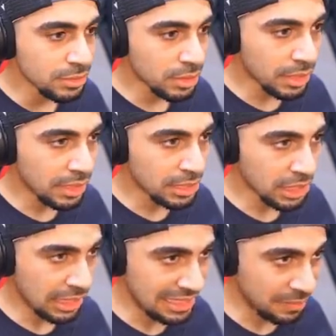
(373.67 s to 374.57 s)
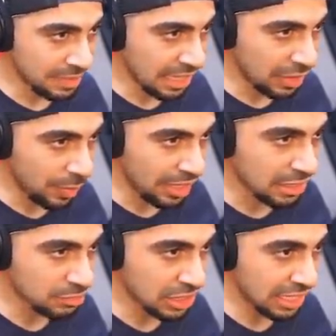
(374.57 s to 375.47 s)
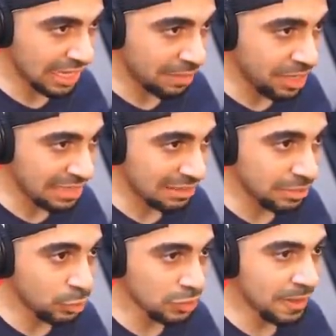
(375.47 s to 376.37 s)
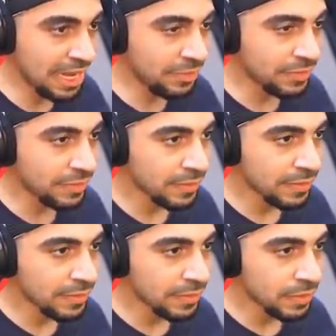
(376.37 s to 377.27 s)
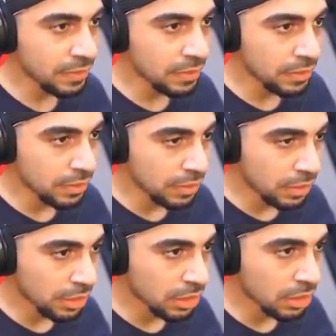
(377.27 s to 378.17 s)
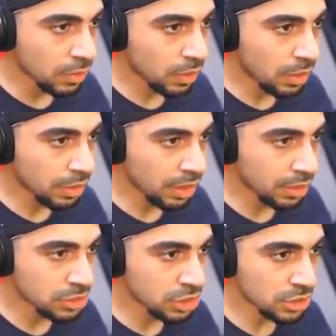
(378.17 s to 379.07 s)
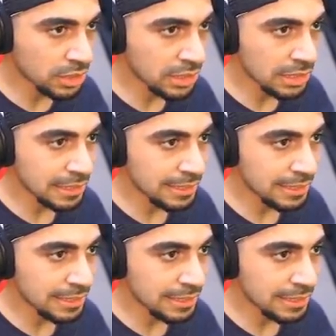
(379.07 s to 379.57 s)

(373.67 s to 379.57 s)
دقيقة شكل لازم نقرب أكثر مشكلة قربنا أكثر بنموت بعد يب ثواني خلينا نجي هني